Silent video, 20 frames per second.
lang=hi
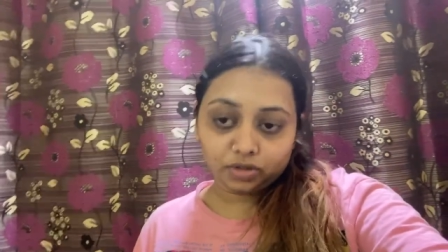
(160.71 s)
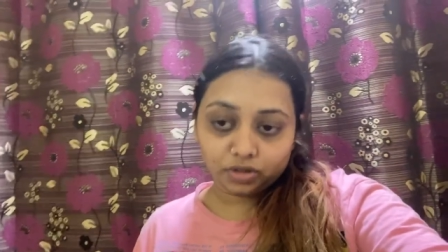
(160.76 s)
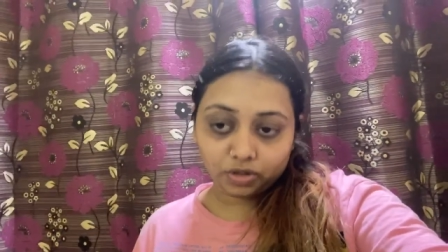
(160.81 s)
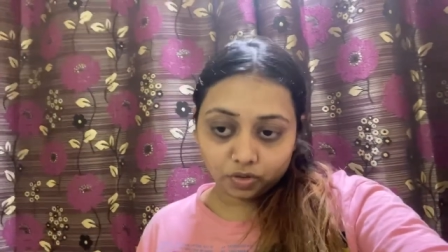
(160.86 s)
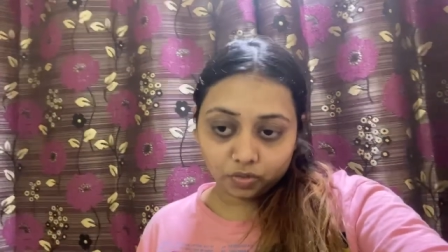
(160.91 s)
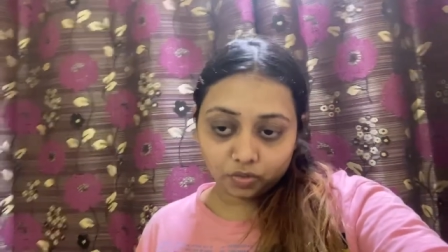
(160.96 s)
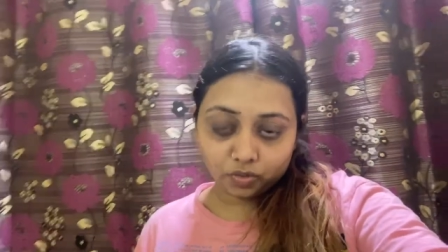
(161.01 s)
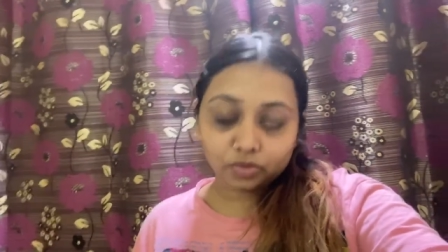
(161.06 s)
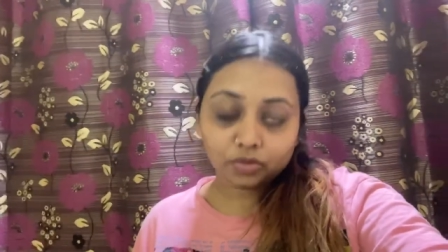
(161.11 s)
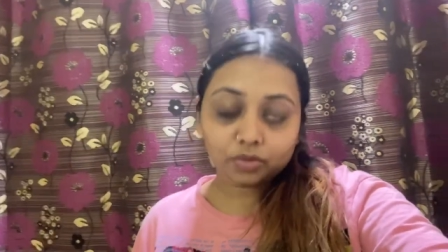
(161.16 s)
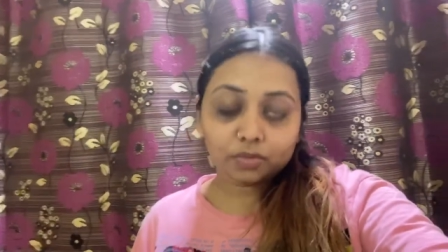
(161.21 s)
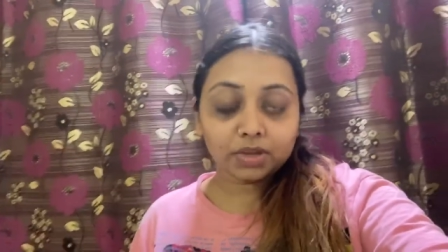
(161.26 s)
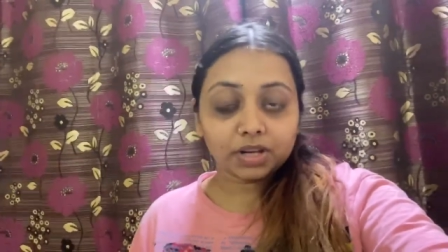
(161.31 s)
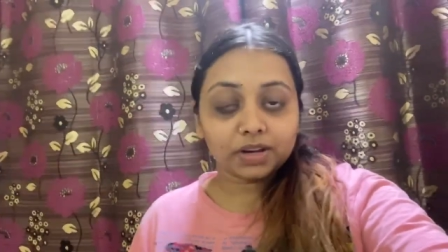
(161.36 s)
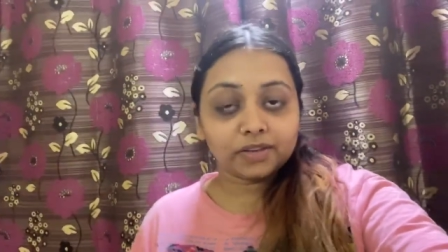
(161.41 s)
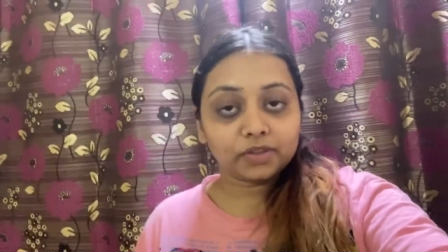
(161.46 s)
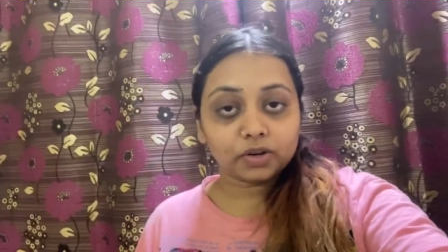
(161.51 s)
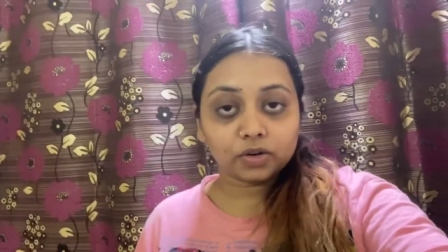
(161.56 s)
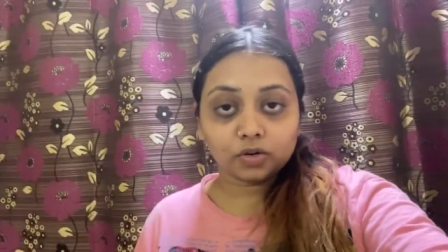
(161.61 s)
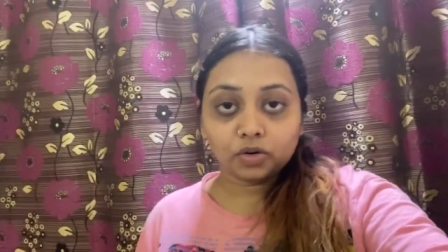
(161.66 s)
लूँ तो मैंने
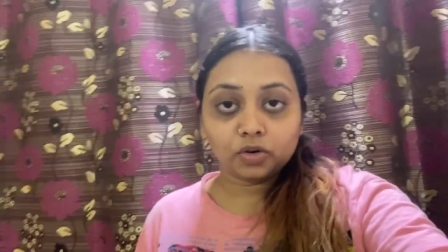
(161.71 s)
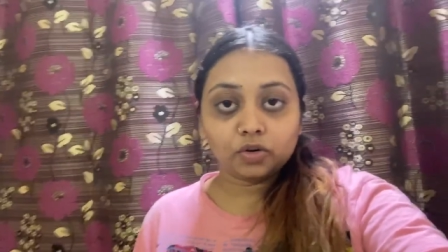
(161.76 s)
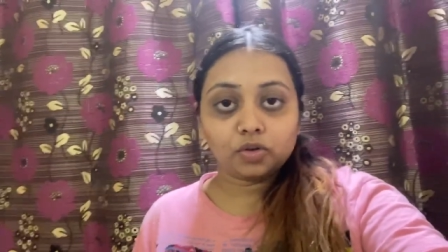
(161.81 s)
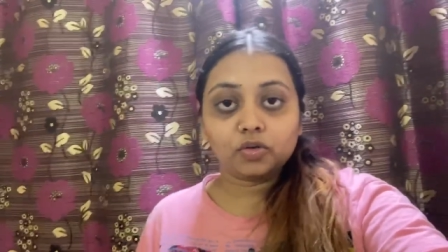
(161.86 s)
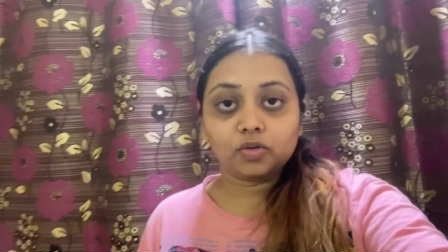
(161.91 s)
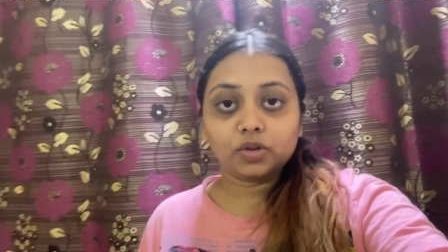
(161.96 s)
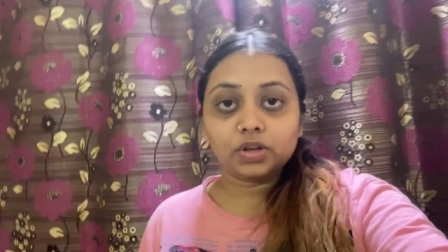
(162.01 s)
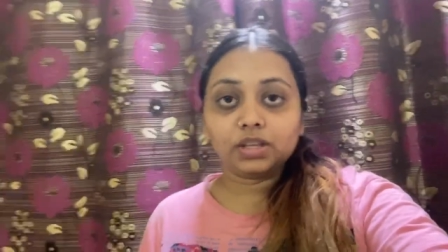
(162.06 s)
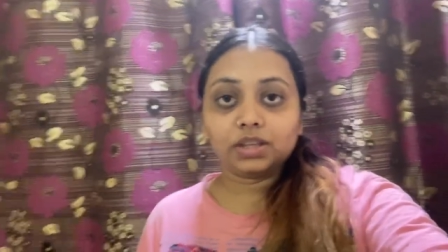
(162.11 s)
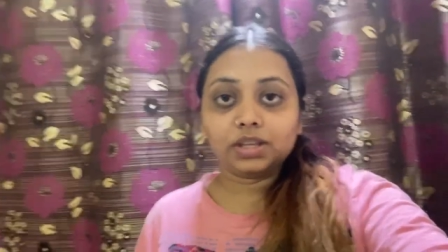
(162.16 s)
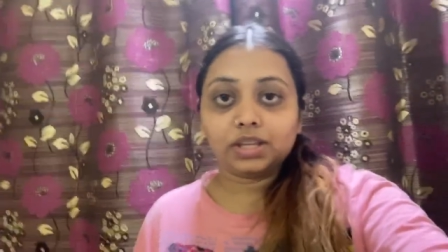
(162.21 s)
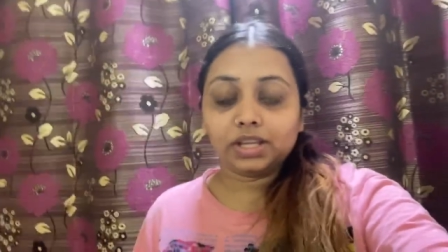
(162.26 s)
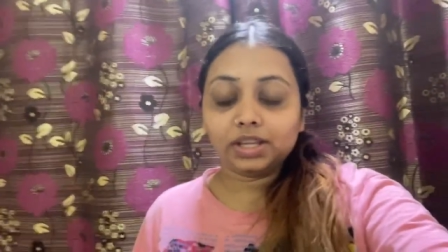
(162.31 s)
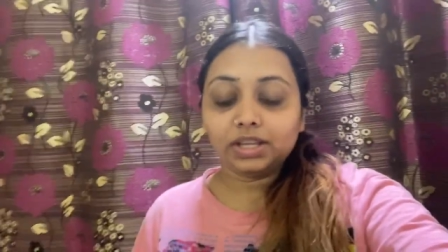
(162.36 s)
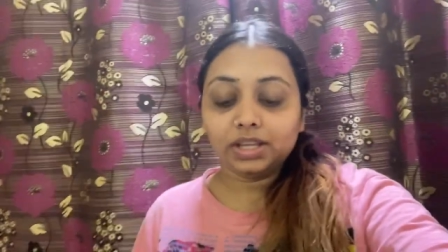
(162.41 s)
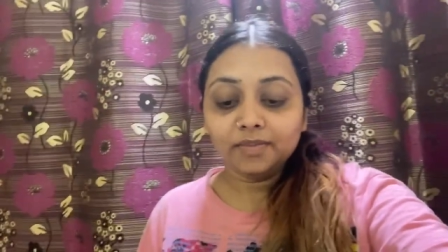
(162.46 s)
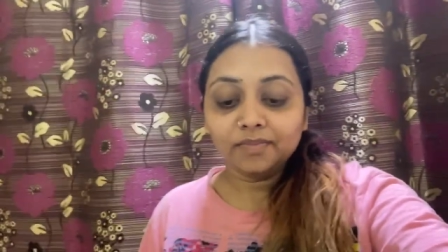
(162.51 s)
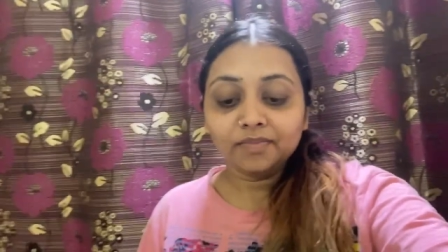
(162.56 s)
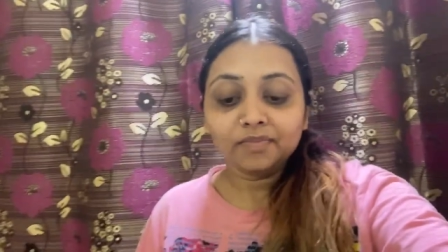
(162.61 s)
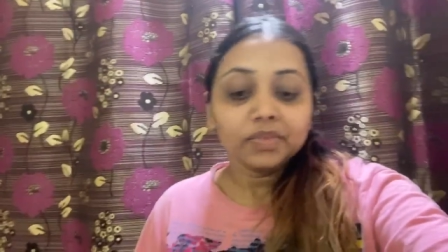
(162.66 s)
फिर उनको ही दे
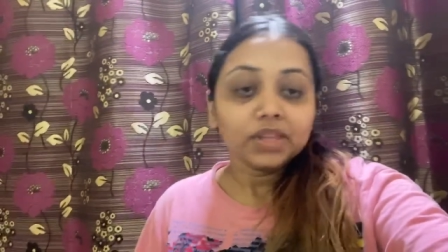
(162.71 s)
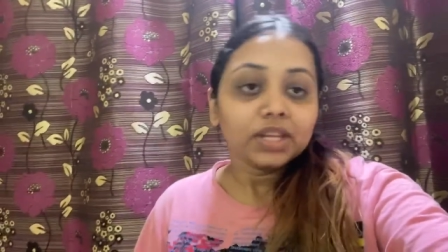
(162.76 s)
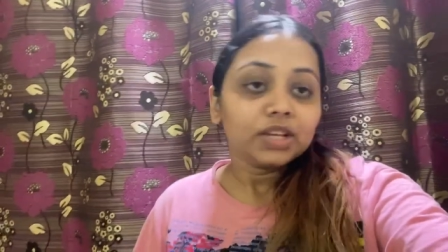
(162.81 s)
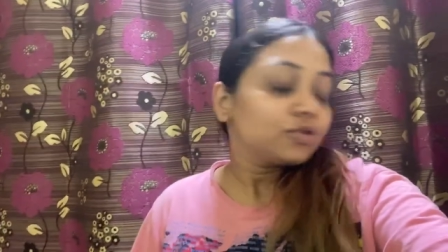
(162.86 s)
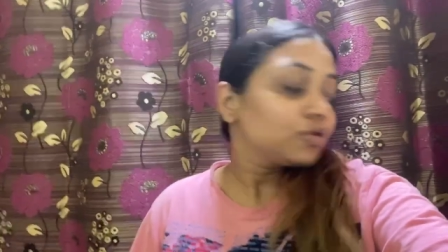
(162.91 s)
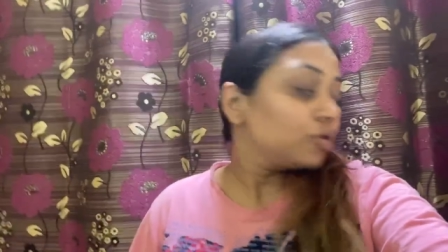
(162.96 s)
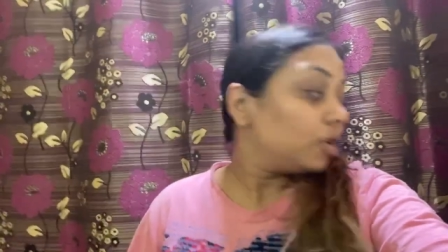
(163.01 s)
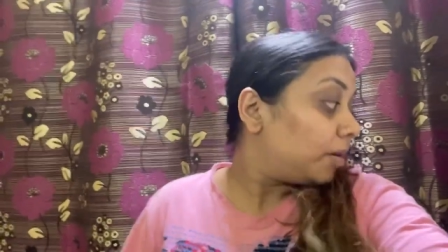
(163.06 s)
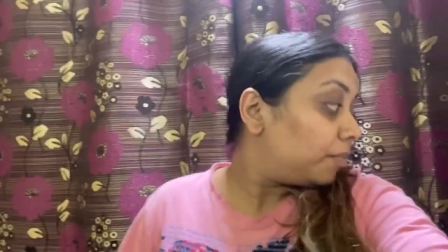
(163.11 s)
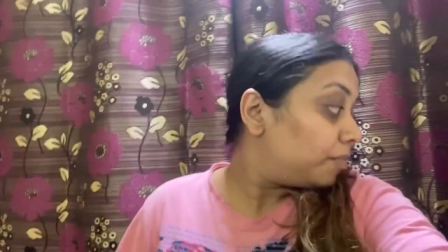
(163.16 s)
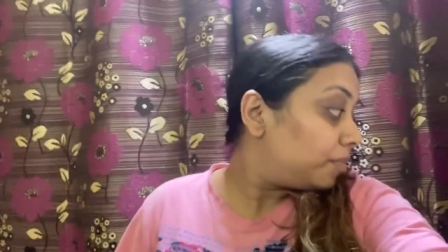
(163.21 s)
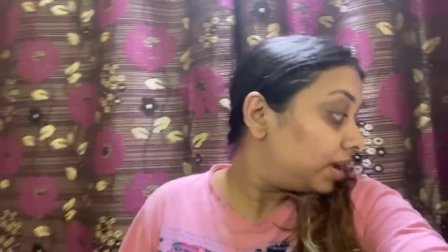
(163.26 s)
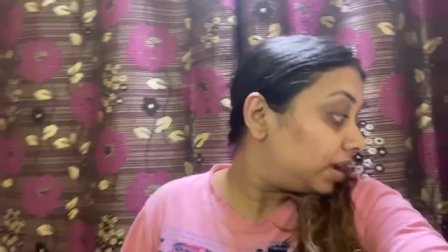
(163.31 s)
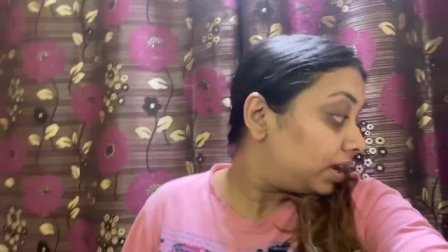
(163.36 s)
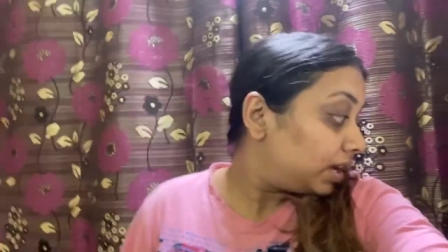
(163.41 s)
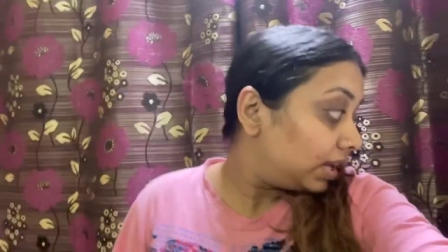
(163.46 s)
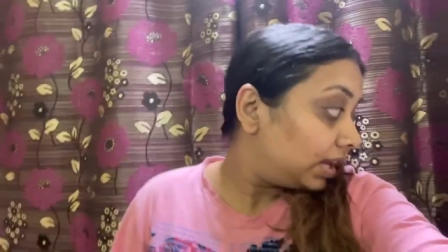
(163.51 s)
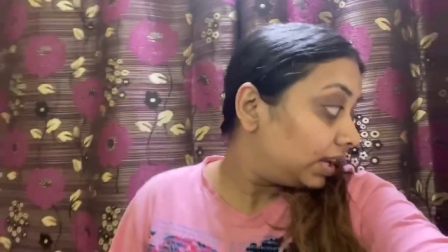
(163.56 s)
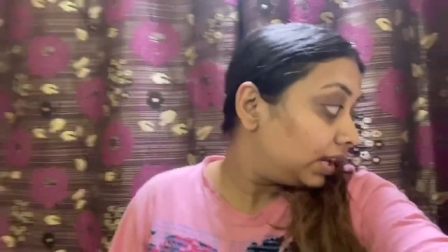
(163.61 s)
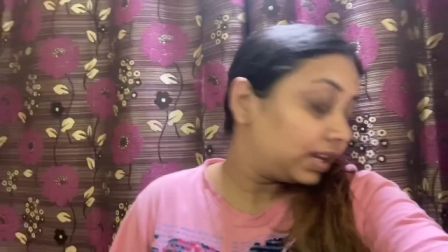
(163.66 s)
दी सो अब मैं
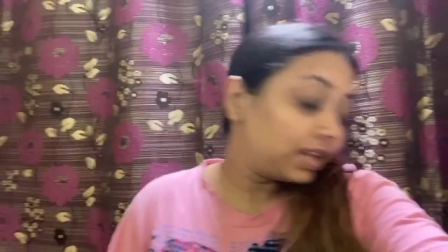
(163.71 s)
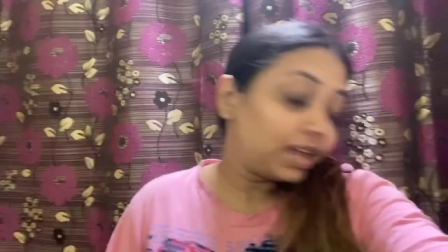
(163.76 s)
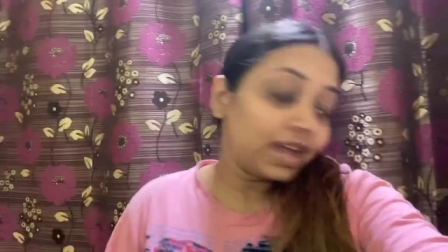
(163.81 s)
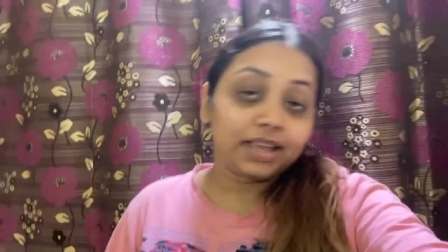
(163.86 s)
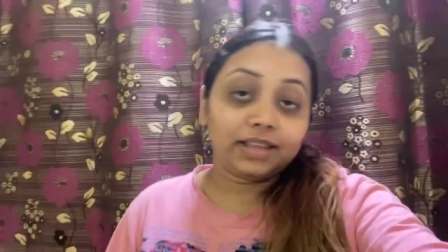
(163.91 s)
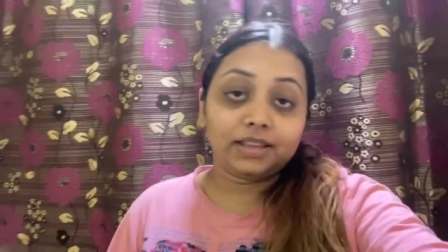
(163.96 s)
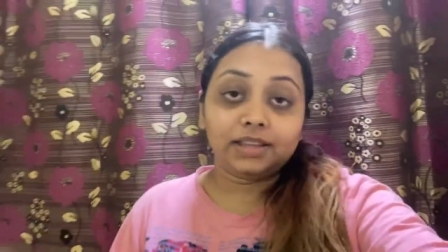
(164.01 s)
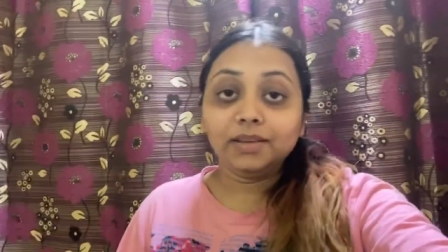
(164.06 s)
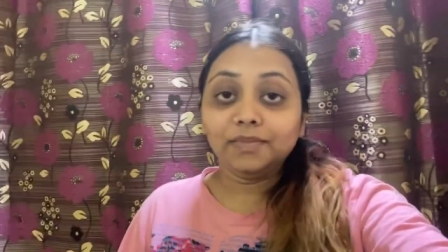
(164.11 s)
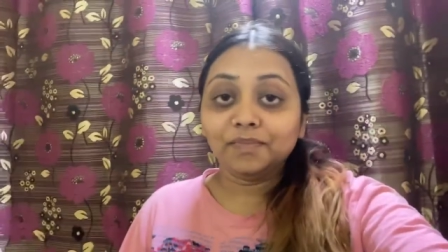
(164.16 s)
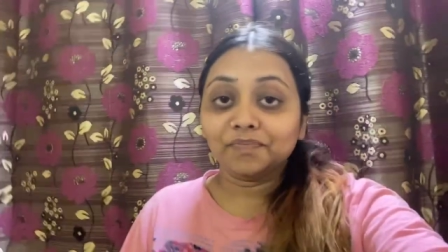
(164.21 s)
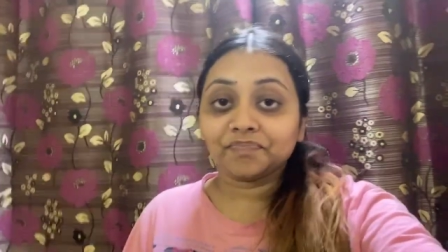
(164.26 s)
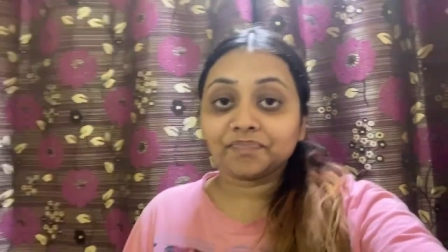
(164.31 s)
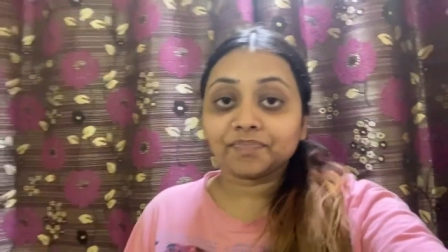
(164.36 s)
ये लेके आई थी